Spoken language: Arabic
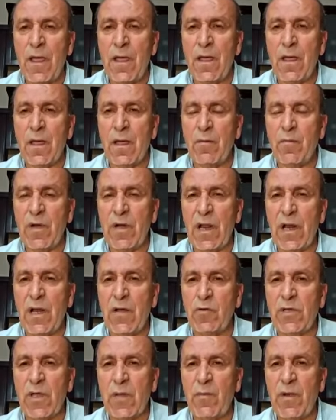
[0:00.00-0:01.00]
آه، من
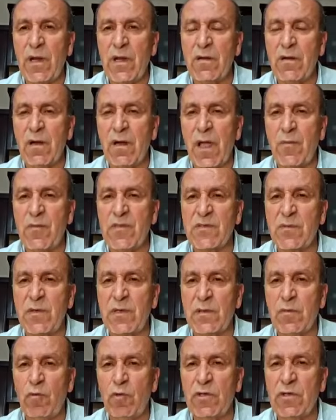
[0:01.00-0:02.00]
انه تم نقل 500
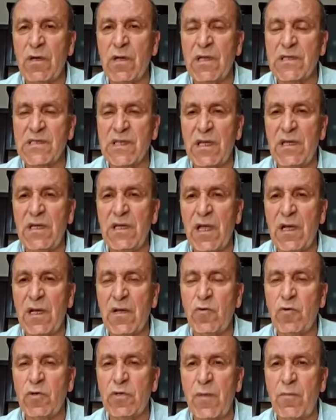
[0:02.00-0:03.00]
معتقل صحيح
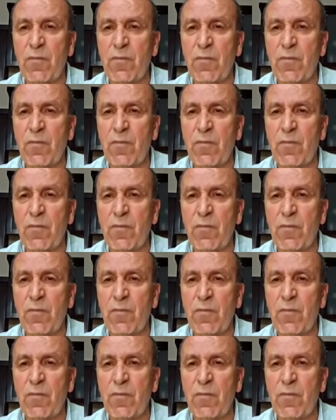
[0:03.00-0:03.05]
انه